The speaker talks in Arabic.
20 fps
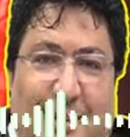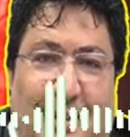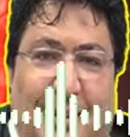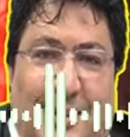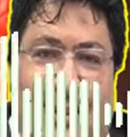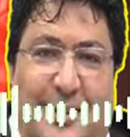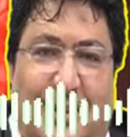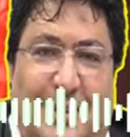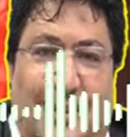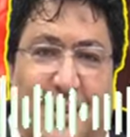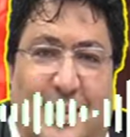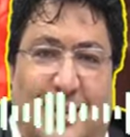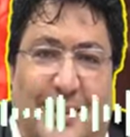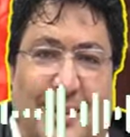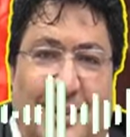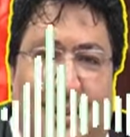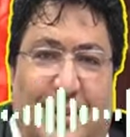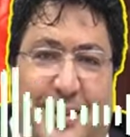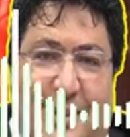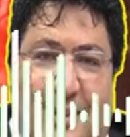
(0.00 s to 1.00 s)
ما كيضربكش في
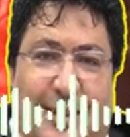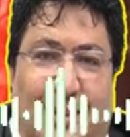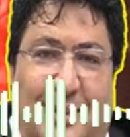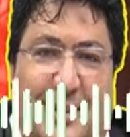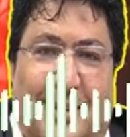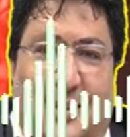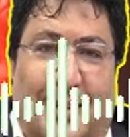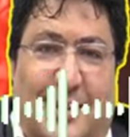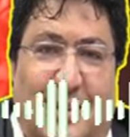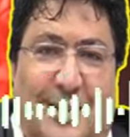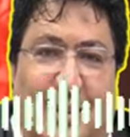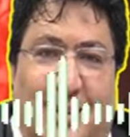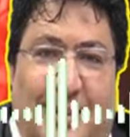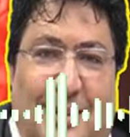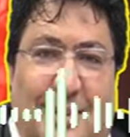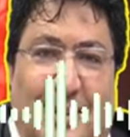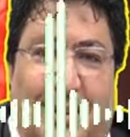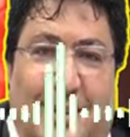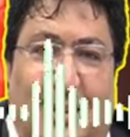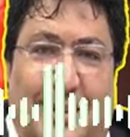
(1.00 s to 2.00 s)
الجسم العضوي او
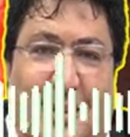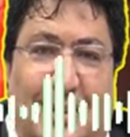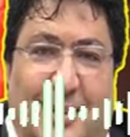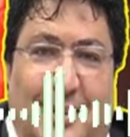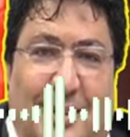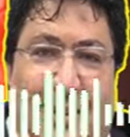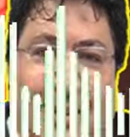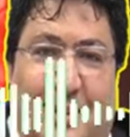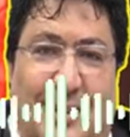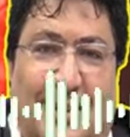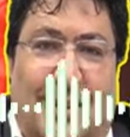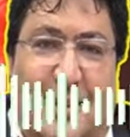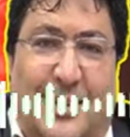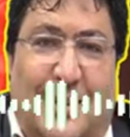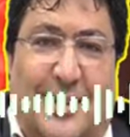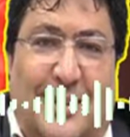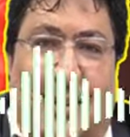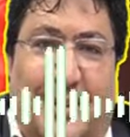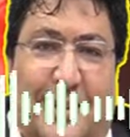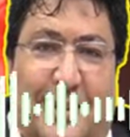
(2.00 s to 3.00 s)
النفسي
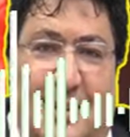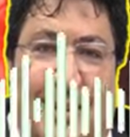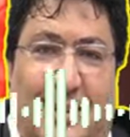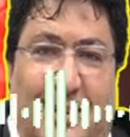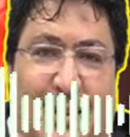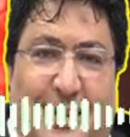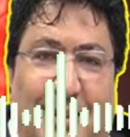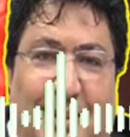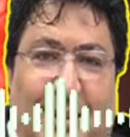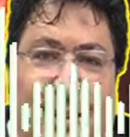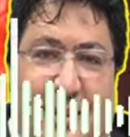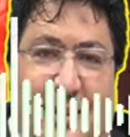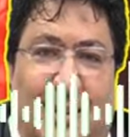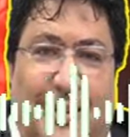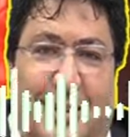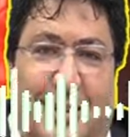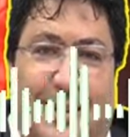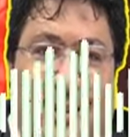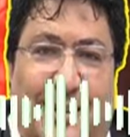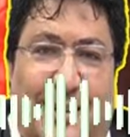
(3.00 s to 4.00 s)
راه كيصيبك في الجسم
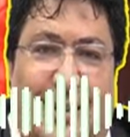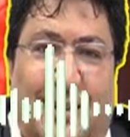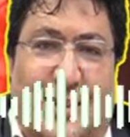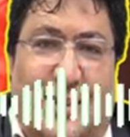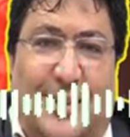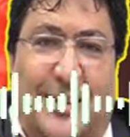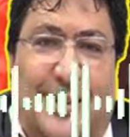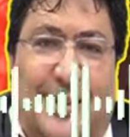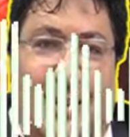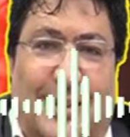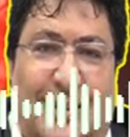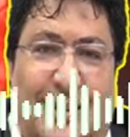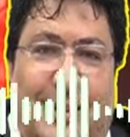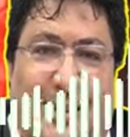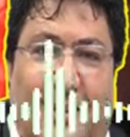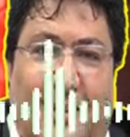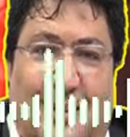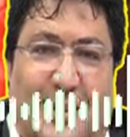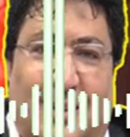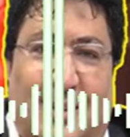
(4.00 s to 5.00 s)
الروحي
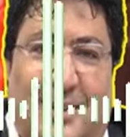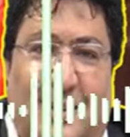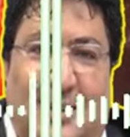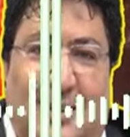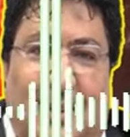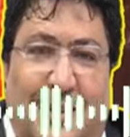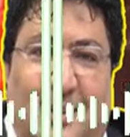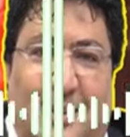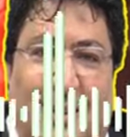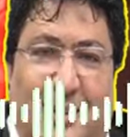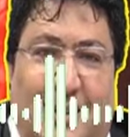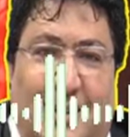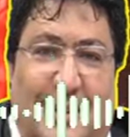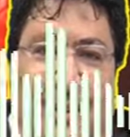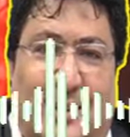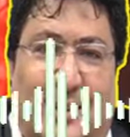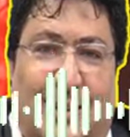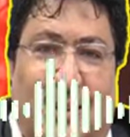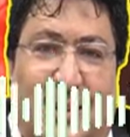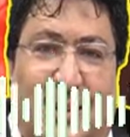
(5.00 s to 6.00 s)
هو عباره عن
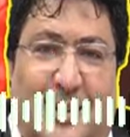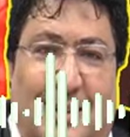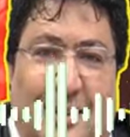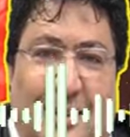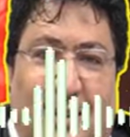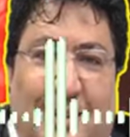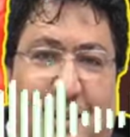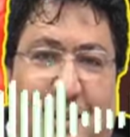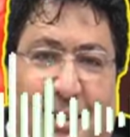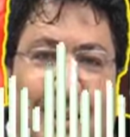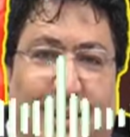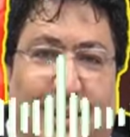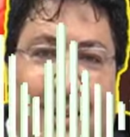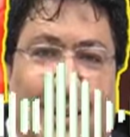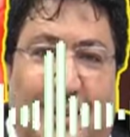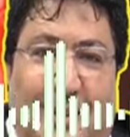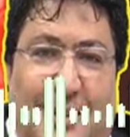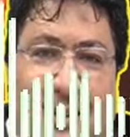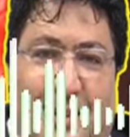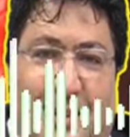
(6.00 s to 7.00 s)
طاقه طاقه
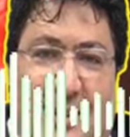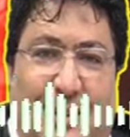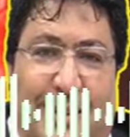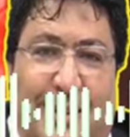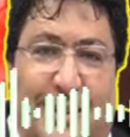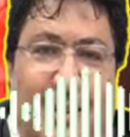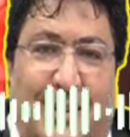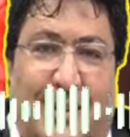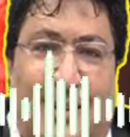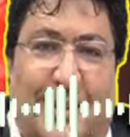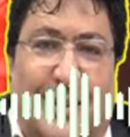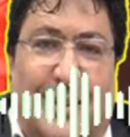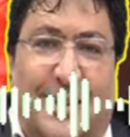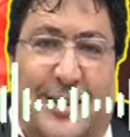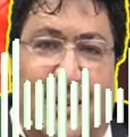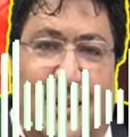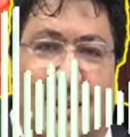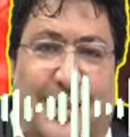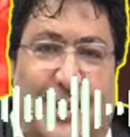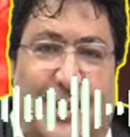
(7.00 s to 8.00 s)
بحال ليزر
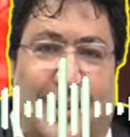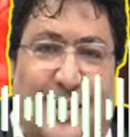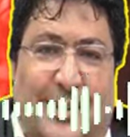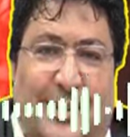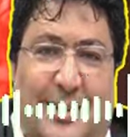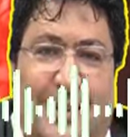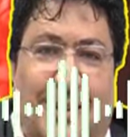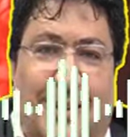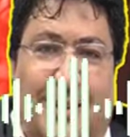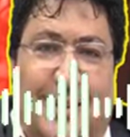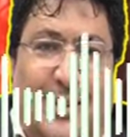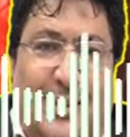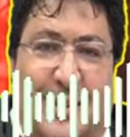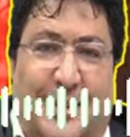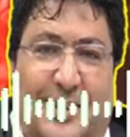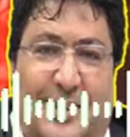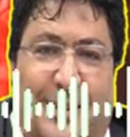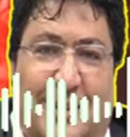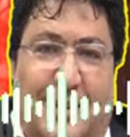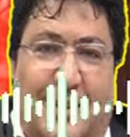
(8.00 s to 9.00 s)
بحال دابا الان حنا
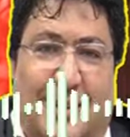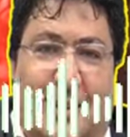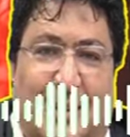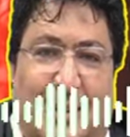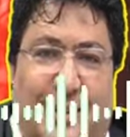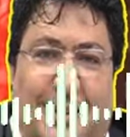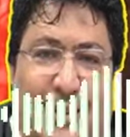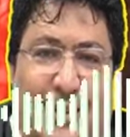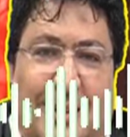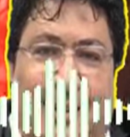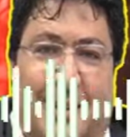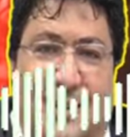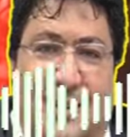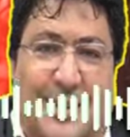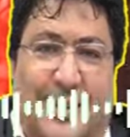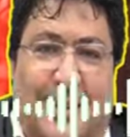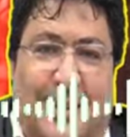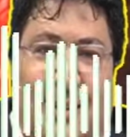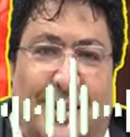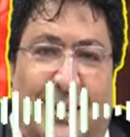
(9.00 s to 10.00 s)
كنشوفوا في البورتابل شكون
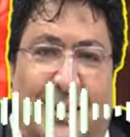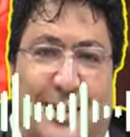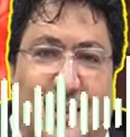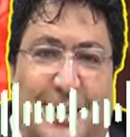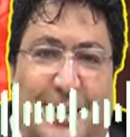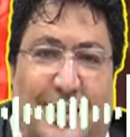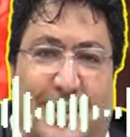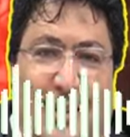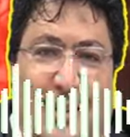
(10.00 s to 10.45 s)
كان كيظن